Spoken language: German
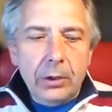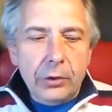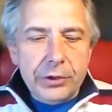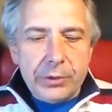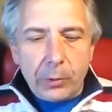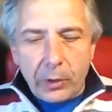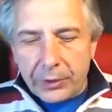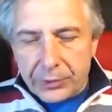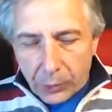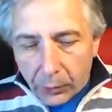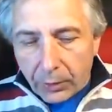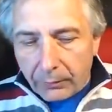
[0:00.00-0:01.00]
Und zwar in
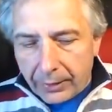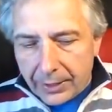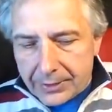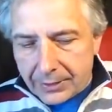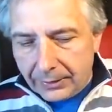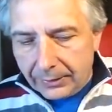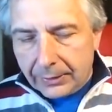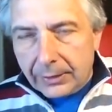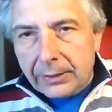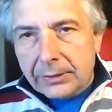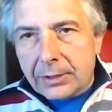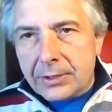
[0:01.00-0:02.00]
so einer Weise,
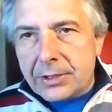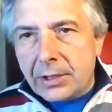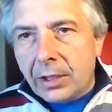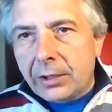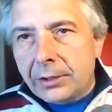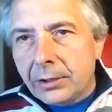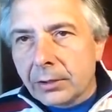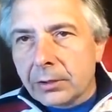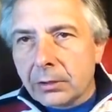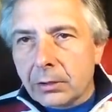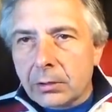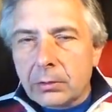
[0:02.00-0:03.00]
dass die
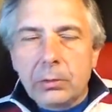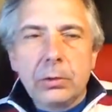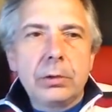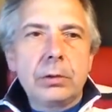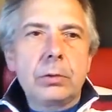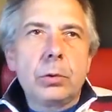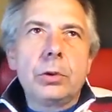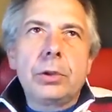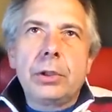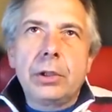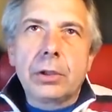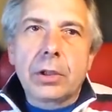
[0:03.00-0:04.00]
Alliierten und auch
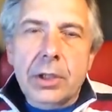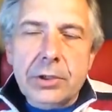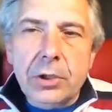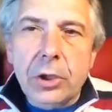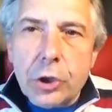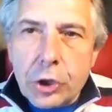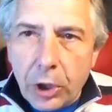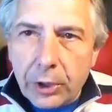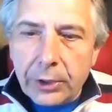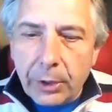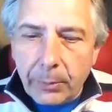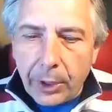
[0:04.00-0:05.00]
die internationale
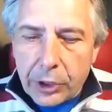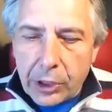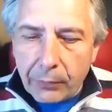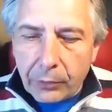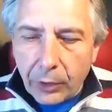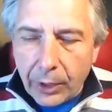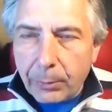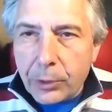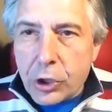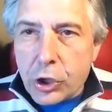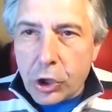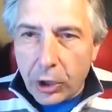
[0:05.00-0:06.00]
Staatengemeinschaft
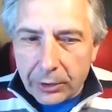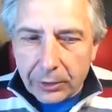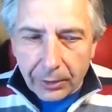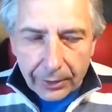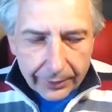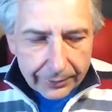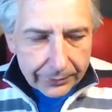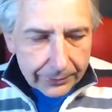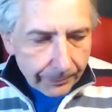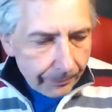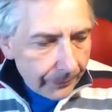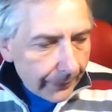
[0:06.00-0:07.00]
erheblichen Schaden erleidet.
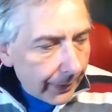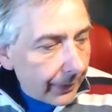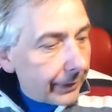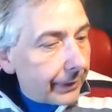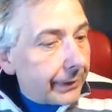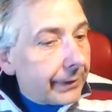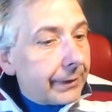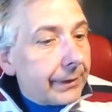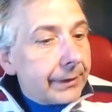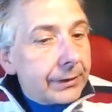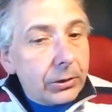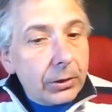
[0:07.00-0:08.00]

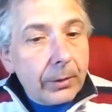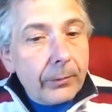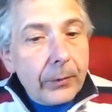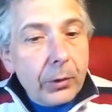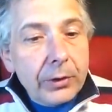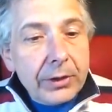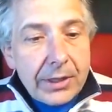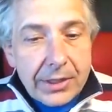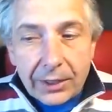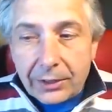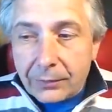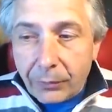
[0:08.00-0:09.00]
So, und das
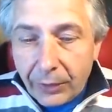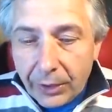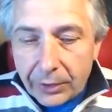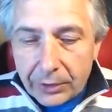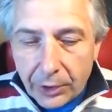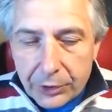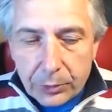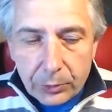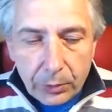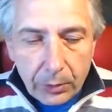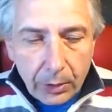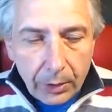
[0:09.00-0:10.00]
hat viele
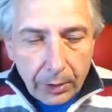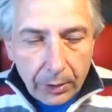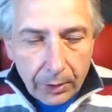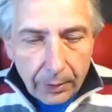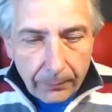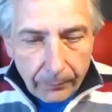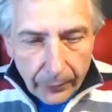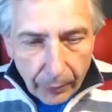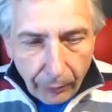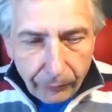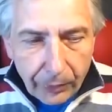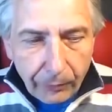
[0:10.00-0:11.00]
dazu äh,
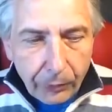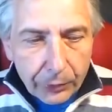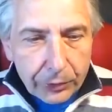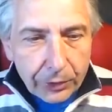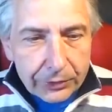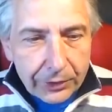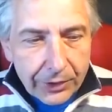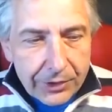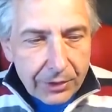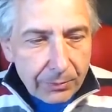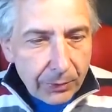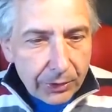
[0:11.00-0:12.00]
aufgefordert, jetzt
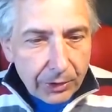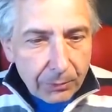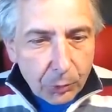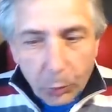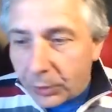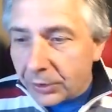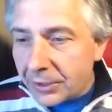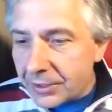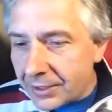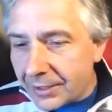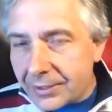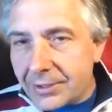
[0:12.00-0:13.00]
mit dem
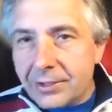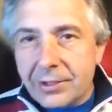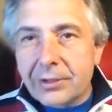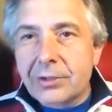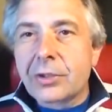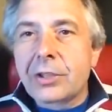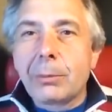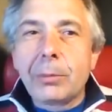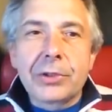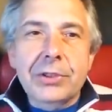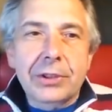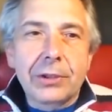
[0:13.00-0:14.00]
Grundgesetz zu
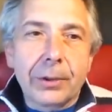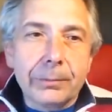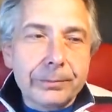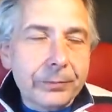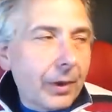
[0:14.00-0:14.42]
demonstrieren.